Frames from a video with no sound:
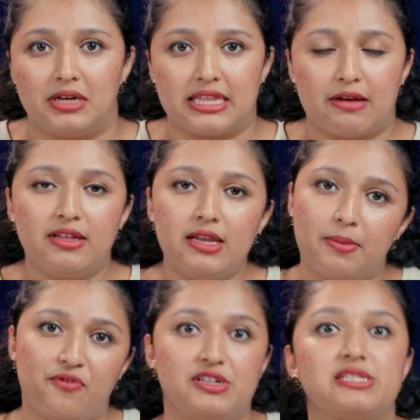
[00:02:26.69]
அதாவது
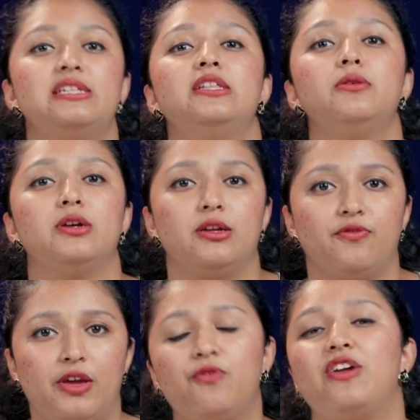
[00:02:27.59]
நம்ம ஃபர்ஸ்ட்லேருந்து
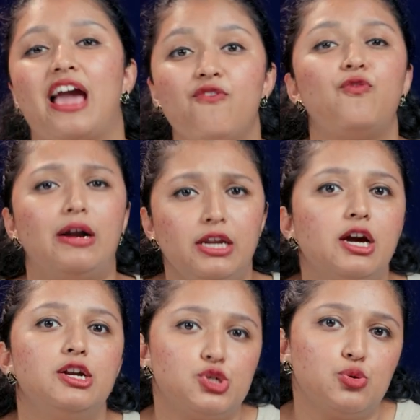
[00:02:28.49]
இஃப் யூ ஹாவ் ஒன்
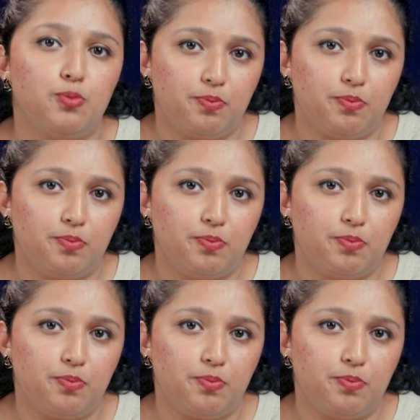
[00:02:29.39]
இயர் டு